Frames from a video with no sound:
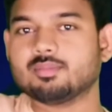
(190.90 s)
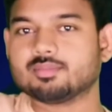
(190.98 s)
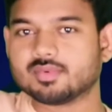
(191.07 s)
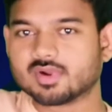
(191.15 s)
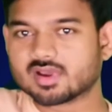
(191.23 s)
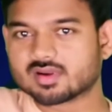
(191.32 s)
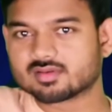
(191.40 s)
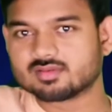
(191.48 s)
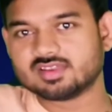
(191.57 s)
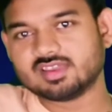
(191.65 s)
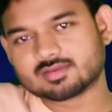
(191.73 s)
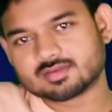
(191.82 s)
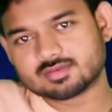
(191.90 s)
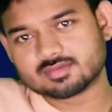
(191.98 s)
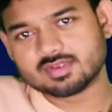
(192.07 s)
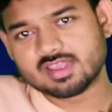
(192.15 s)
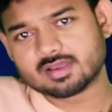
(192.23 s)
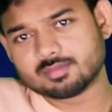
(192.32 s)
आप अगर
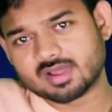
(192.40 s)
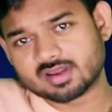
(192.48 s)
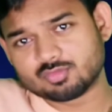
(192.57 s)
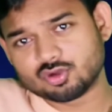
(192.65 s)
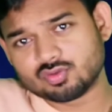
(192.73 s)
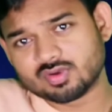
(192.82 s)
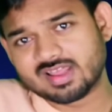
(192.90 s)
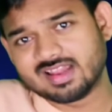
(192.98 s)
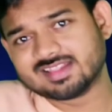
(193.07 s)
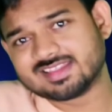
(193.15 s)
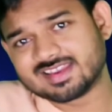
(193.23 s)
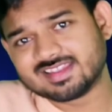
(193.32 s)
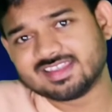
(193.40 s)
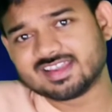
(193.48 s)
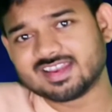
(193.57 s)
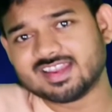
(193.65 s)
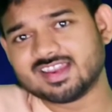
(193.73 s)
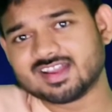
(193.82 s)
एक एक बार वीडियो डालते
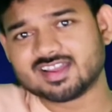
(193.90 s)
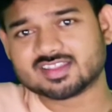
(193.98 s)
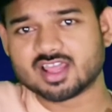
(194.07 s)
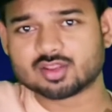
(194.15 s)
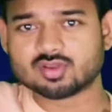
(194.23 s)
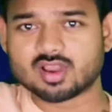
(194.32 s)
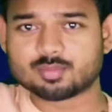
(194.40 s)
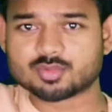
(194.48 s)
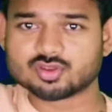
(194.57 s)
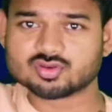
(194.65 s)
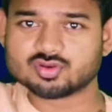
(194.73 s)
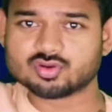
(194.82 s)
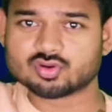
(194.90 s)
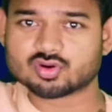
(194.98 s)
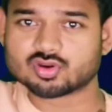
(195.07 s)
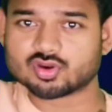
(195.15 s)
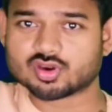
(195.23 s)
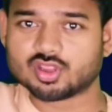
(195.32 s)
रहिएगा ना लगातार तो आपके जो
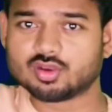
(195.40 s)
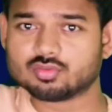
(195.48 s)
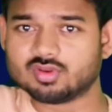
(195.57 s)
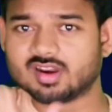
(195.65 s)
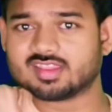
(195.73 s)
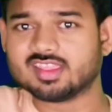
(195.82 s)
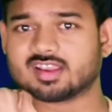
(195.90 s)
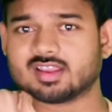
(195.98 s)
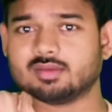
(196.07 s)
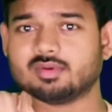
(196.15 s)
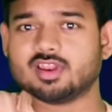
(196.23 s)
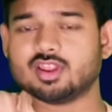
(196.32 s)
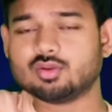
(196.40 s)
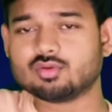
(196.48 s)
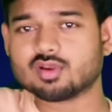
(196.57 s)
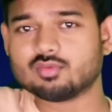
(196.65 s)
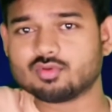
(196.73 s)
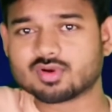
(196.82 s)
रेगुलर देखने वाले
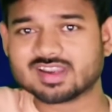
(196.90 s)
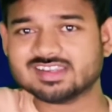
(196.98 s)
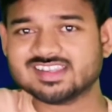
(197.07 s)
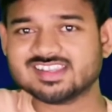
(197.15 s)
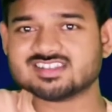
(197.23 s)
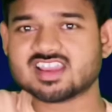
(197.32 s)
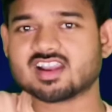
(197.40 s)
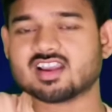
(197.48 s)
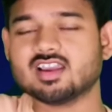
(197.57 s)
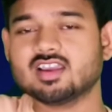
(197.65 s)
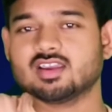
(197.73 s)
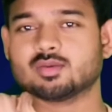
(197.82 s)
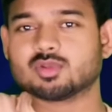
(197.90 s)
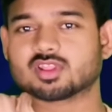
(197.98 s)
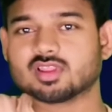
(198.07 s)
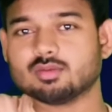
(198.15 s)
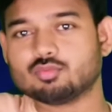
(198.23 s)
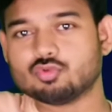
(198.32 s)
लोग हैं वो कहीं नहीं जाएगा
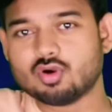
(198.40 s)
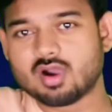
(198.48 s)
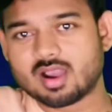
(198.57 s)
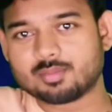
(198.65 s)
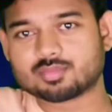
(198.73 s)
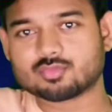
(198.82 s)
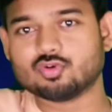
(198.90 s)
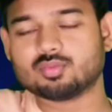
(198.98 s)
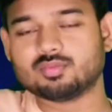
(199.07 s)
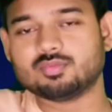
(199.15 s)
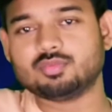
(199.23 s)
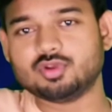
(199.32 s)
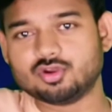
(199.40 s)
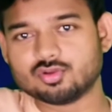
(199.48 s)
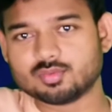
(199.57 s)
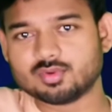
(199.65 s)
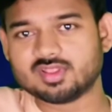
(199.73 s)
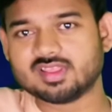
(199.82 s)
मतलब वो आपको
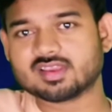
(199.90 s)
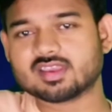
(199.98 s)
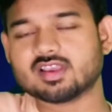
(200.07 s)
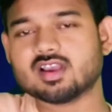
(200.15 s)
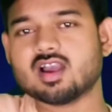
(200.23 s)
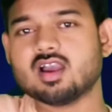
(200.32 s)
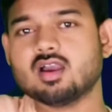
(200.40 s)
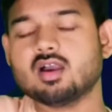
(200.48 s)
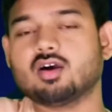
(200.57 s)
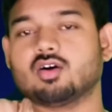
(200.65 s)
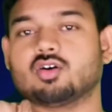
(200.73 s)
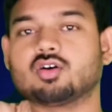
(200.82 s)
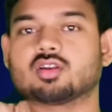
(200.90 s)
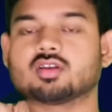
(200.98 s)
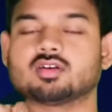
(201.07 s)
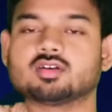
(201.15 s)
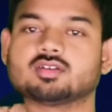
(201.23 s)
वीडियो भी देखेगा और